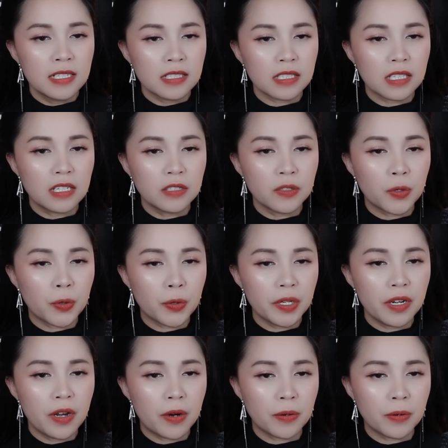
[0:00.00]
Tân
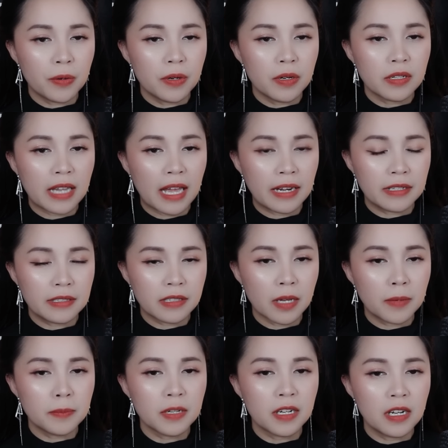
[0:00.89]
cúi đầu thành
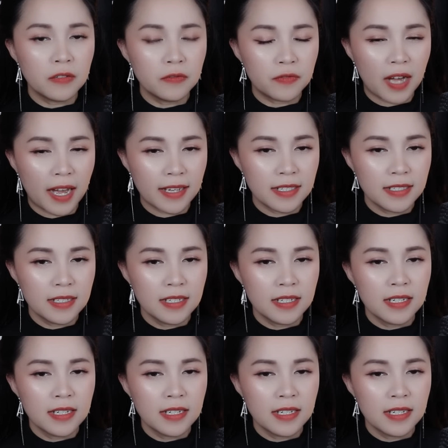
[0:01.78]
tâm khấn vái.